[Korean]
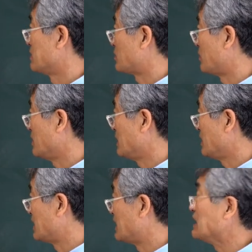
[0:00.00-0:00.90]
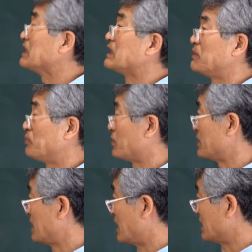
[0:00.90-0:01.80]
소위 그릇을
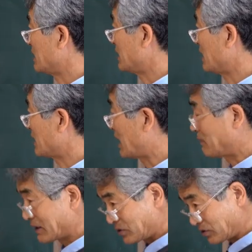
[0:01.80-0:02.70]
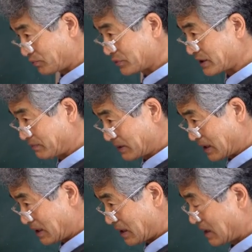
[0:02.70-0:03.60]
표시하는 게 가마솥 부자입니다.
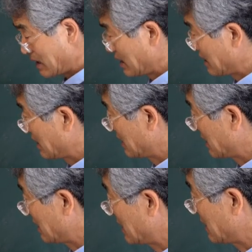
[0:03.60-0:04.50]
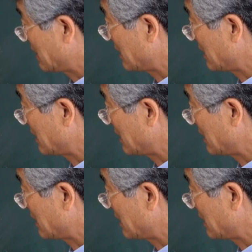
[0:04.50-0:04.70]
이게. 예,